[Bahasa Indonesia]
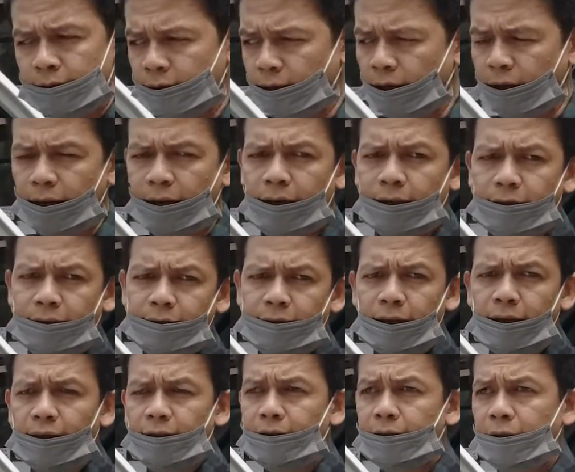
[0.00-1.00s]
Sekarang kita
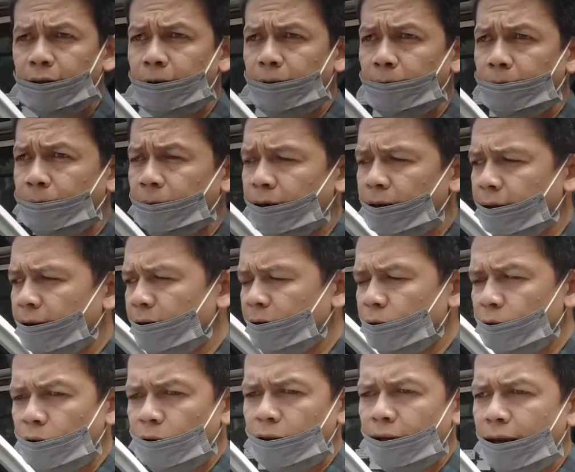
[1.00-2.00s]
angkatin barangnya
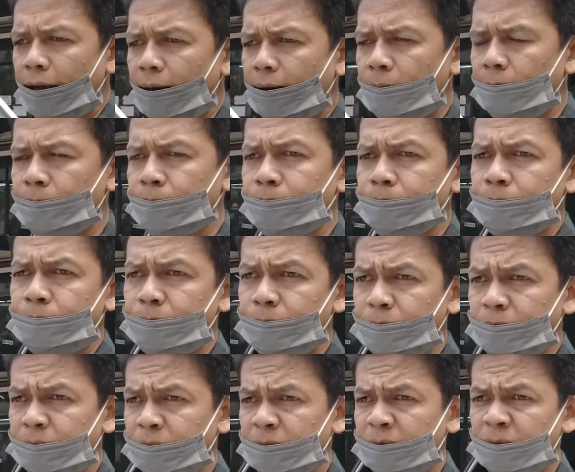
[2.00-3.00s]
dulu ke dalam.
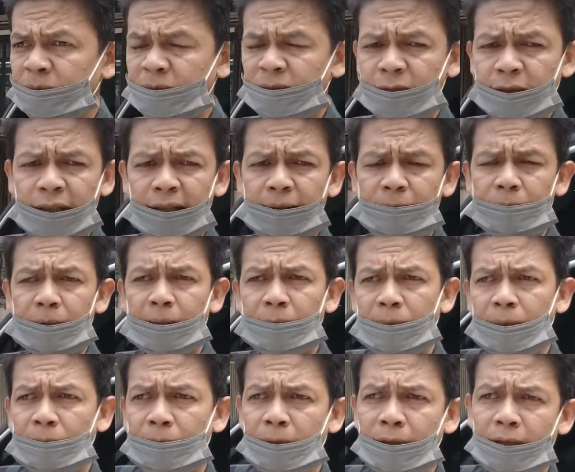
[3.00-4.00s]
Nah, ini
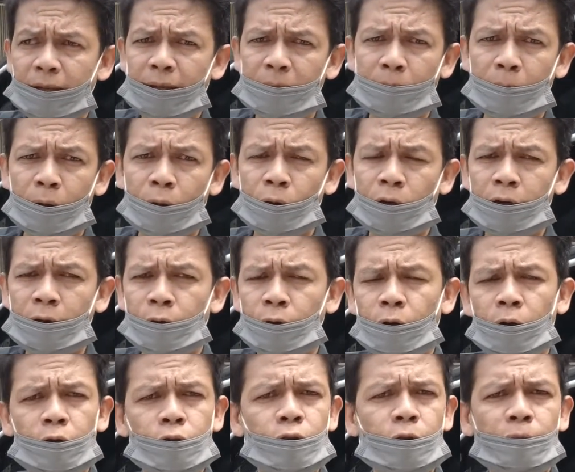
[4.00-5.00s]
pertama-tama kita mau
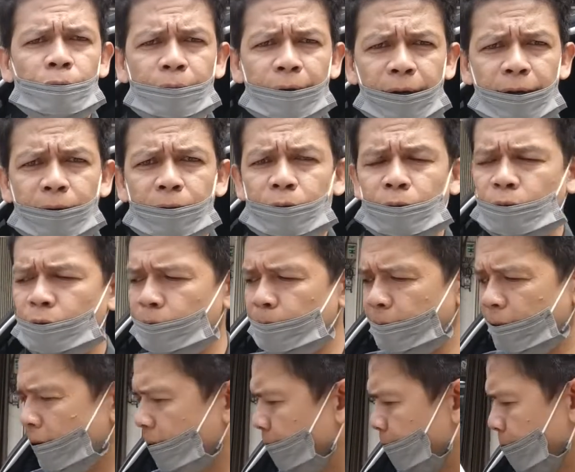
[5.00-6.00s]
ngedownload softwarenya dulu
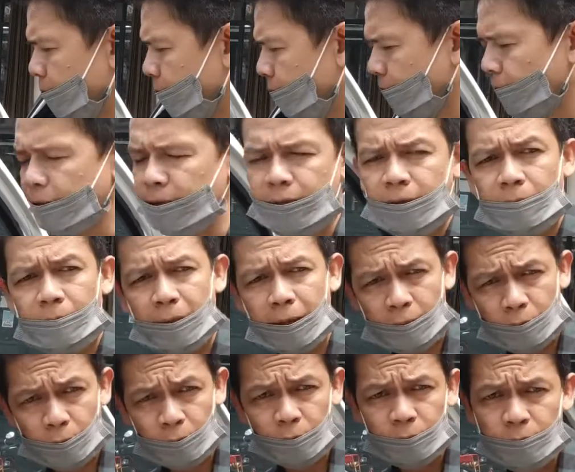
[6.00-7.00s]
biar dapat software
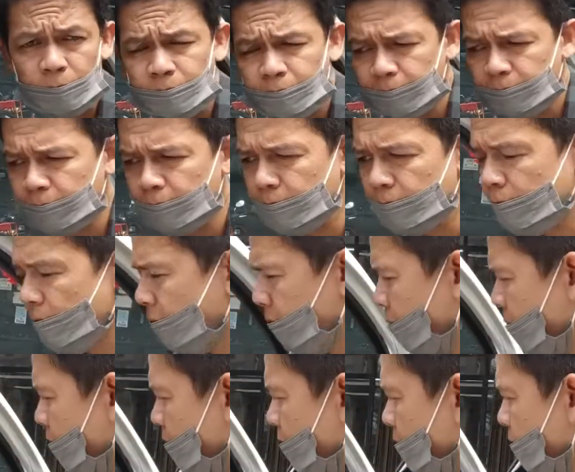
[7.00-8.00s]
terbaru.
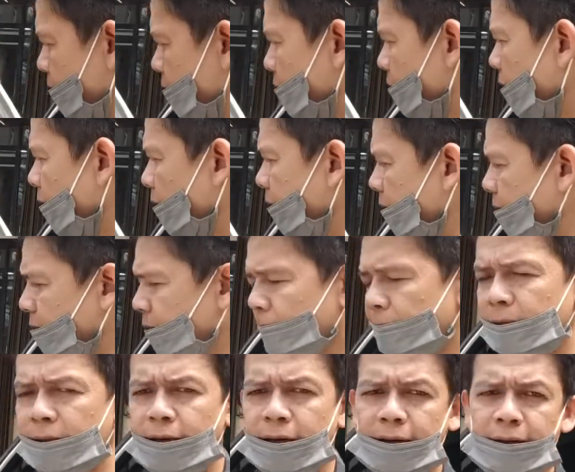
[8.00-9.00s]
Sekalian
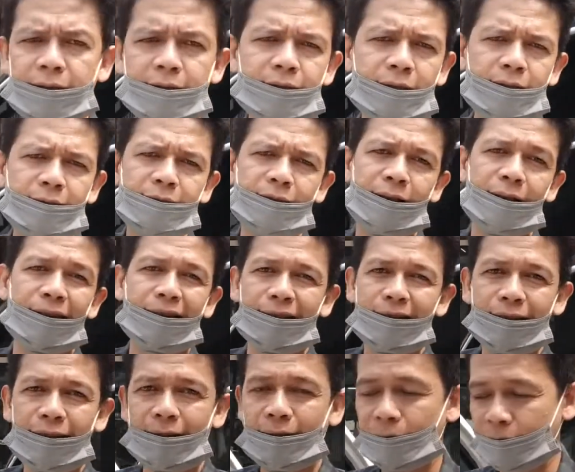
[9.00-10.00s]
sama registrasi
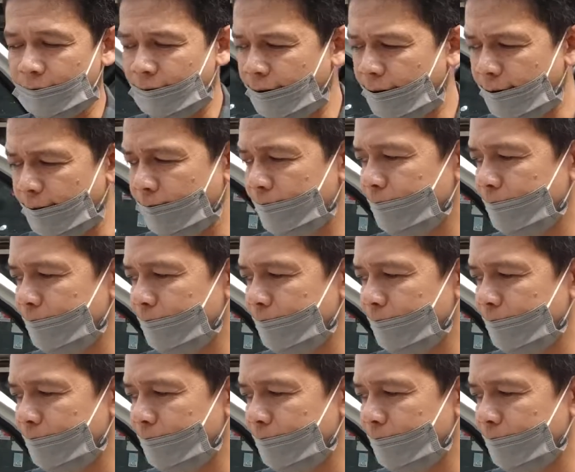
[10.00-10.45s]
alatnya, oke?